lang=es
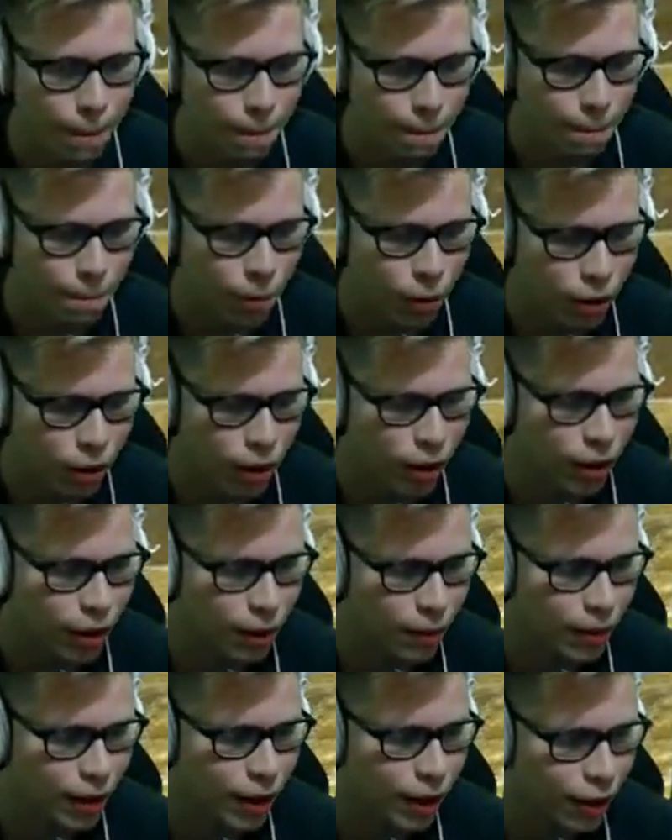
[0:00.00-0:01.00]
Ok, déjame
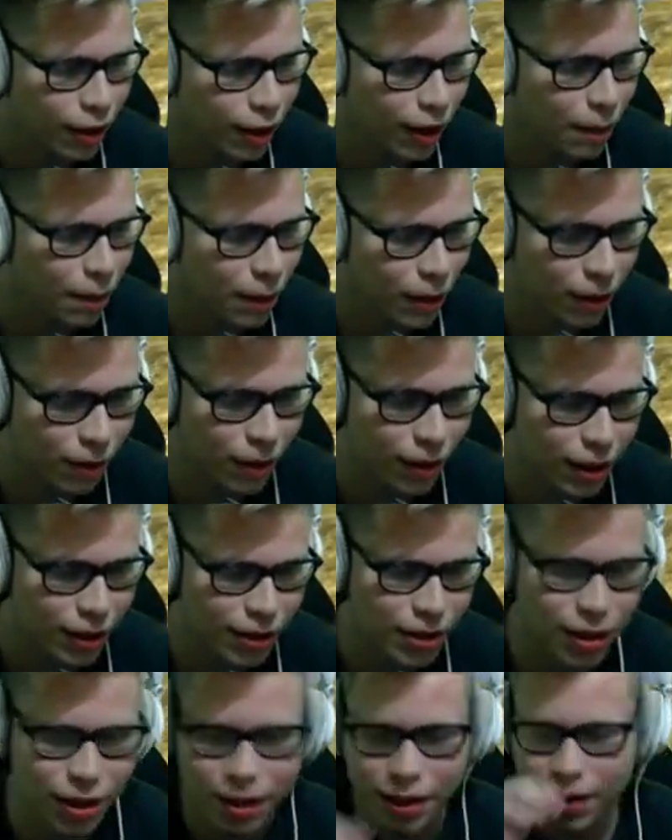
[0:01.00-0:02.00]
gilear rápido, güey, el
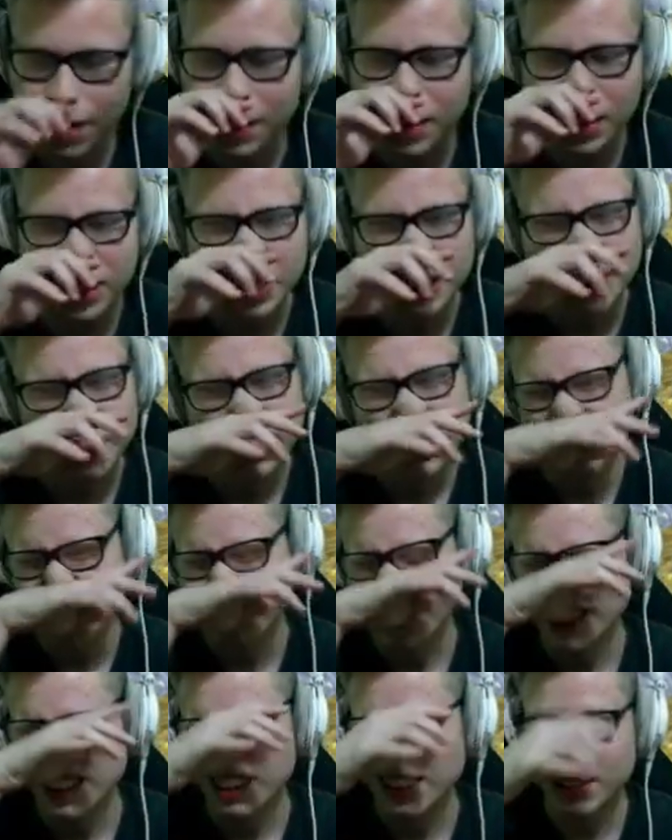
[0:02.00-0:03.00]
chile.
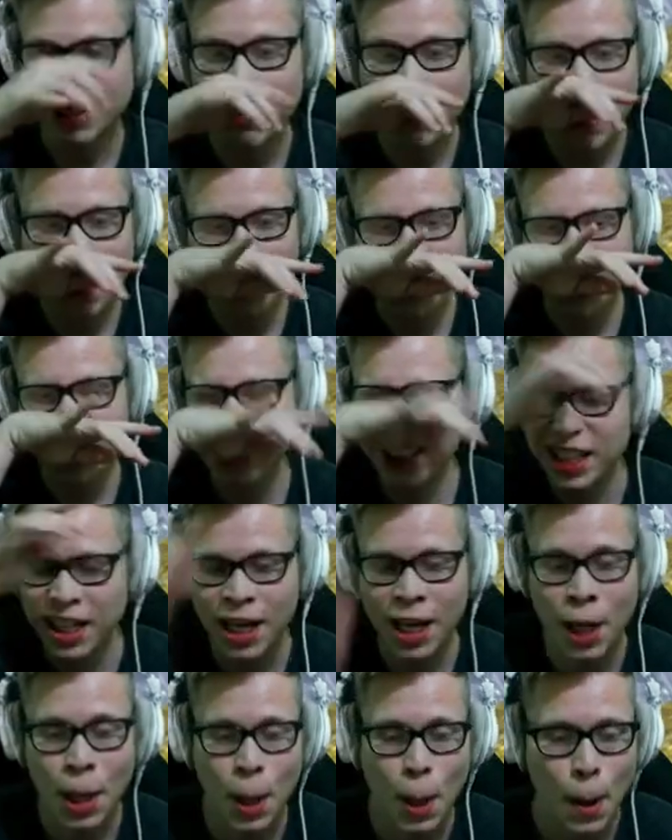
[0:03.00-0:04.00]
No mames.
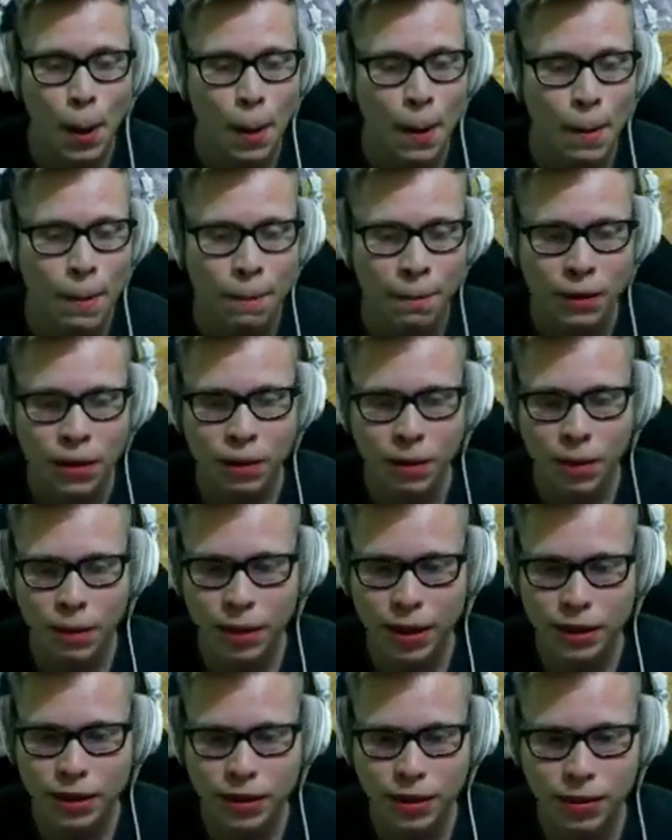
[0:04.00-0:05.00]
Te
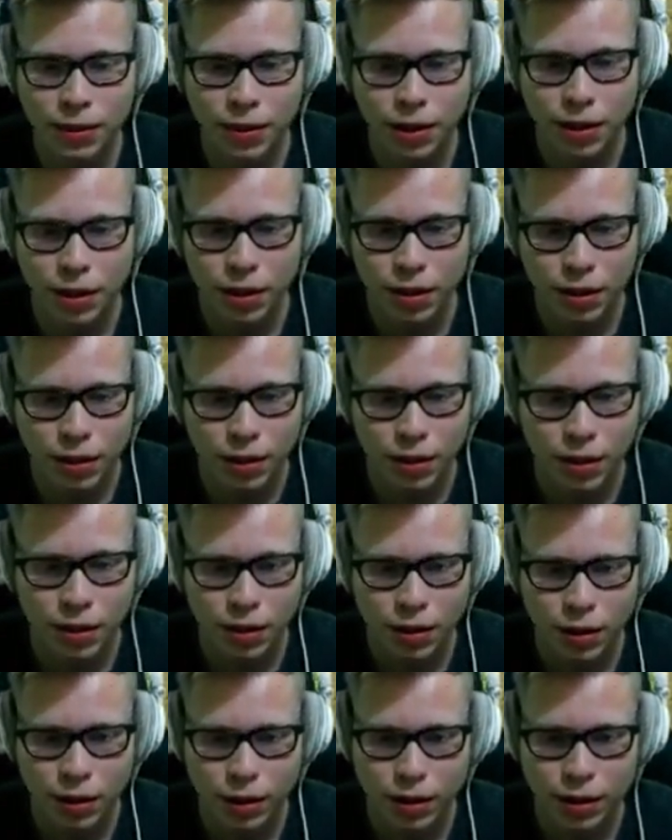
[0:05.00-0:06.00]
mamaste, güey.
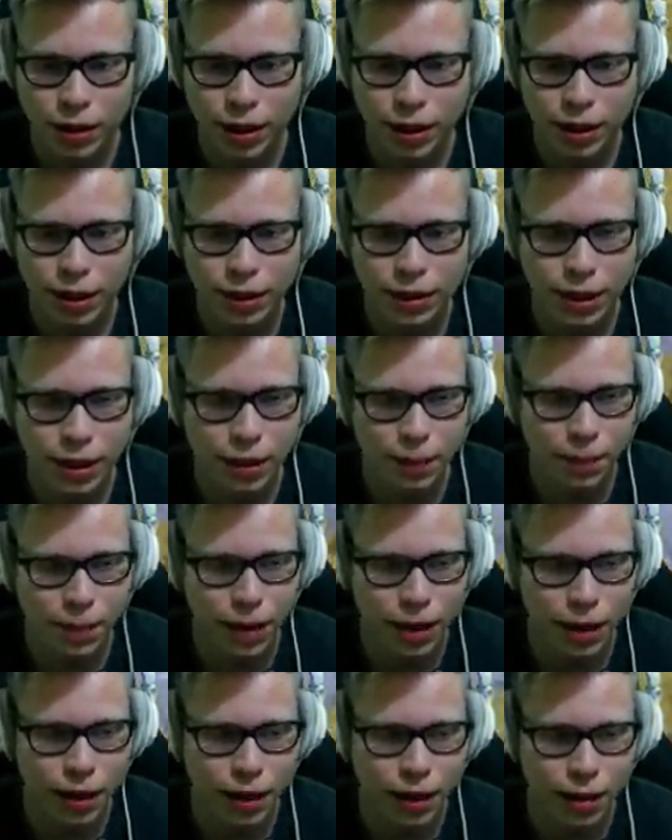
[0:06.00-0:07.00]
Creo que está atrás de la
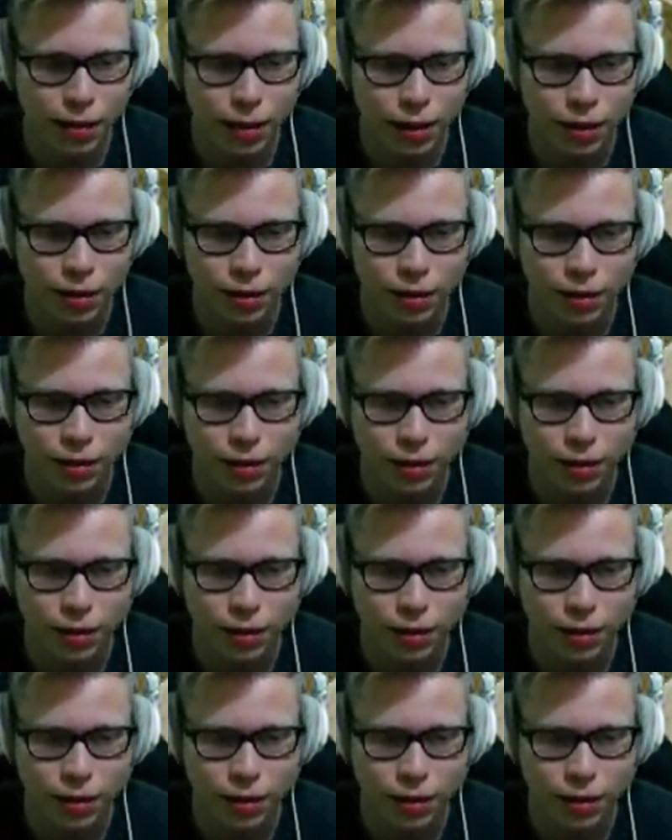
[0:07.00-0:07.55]
piedra ya el vato.